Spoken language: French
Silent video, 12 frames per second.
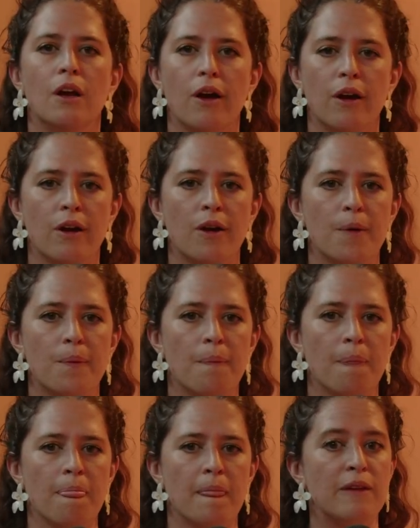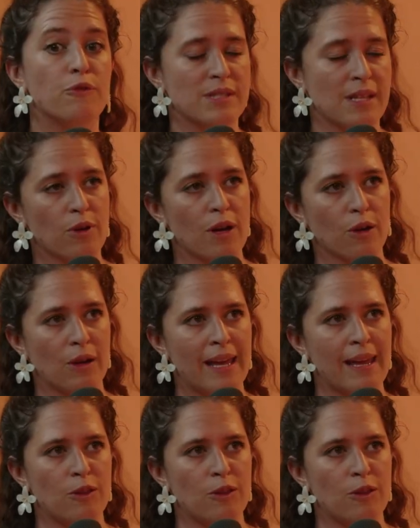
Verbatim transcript: Euh, il faut savoir que là,